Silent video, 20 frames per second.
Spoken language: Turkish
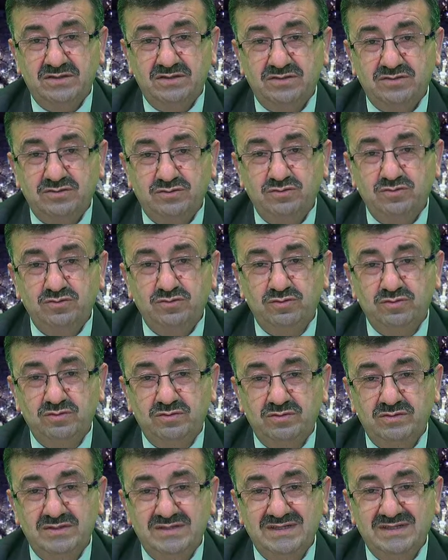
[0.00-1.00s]
Çünkü
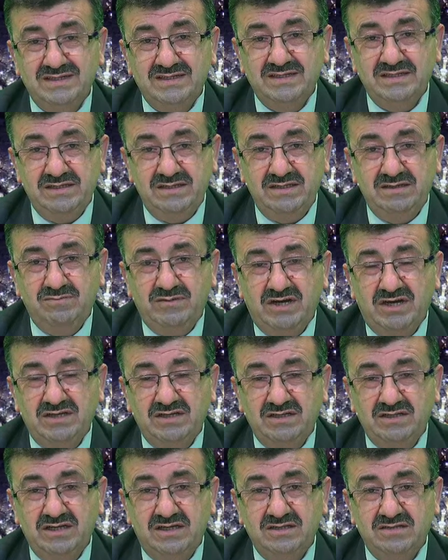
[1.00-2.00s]
iman
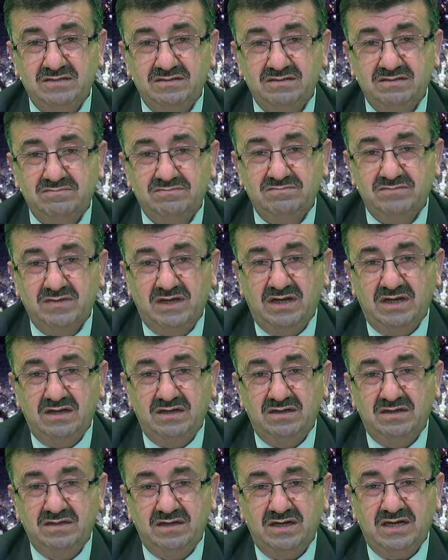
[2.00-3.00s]
eden,
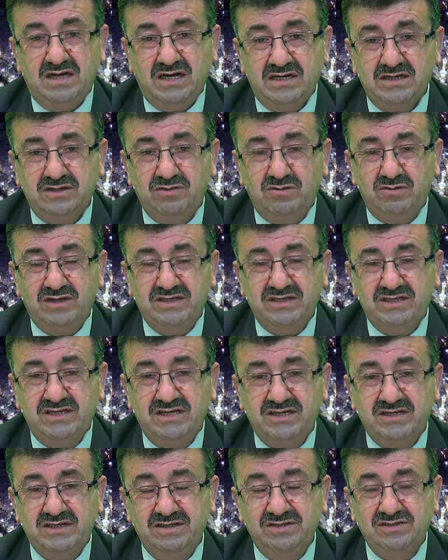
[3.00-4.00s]
hak yola giren
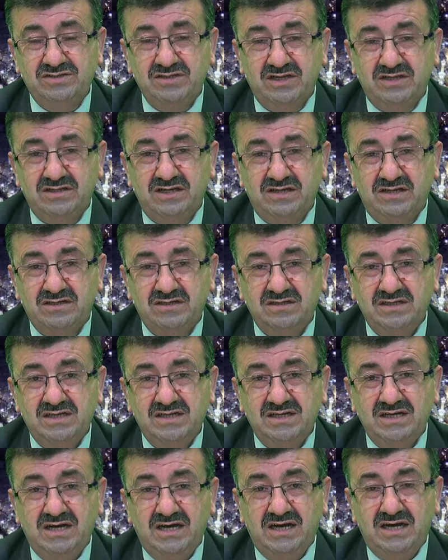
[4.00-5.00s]
insanlar
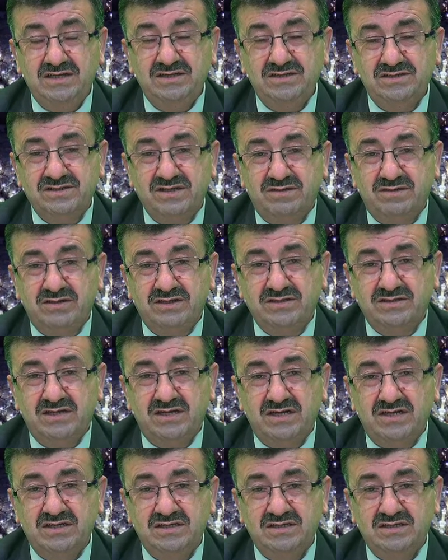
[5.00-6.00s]
aynı zamanda